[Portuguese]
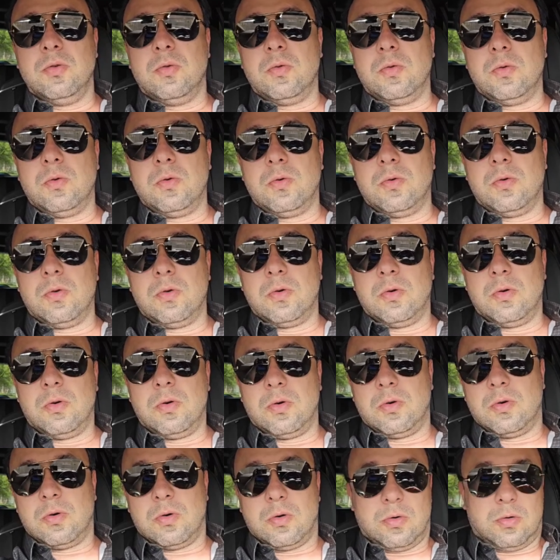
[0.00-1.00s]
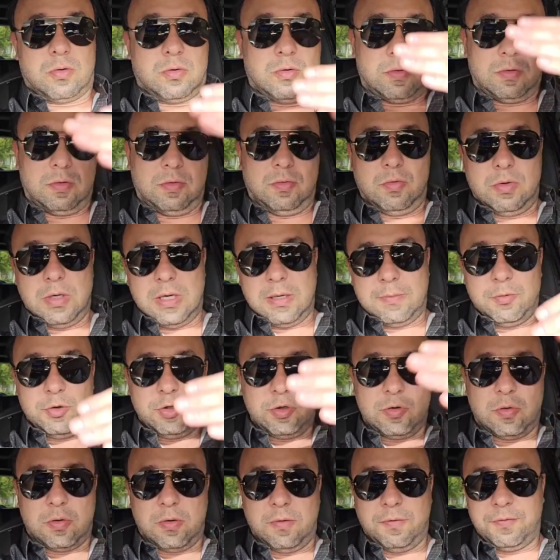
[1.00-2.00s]
no, no,
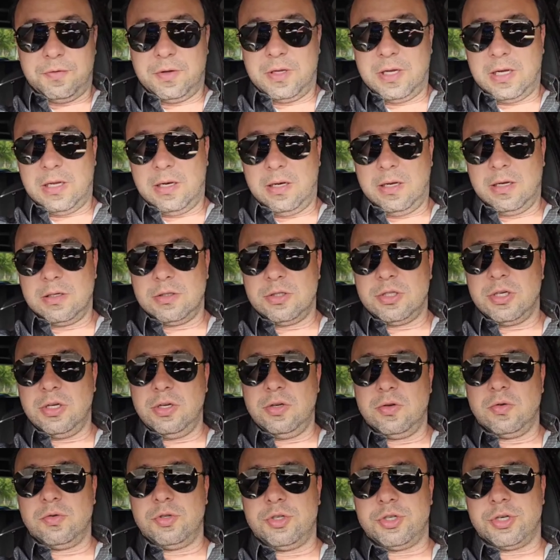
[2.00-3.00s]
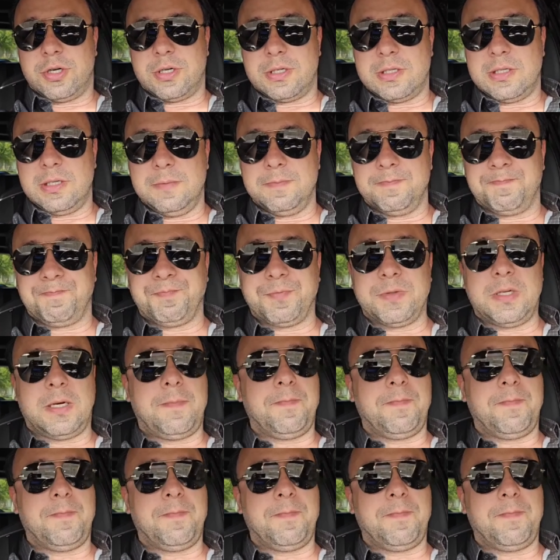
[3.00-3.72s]
campo de golfe dele de New Jersey.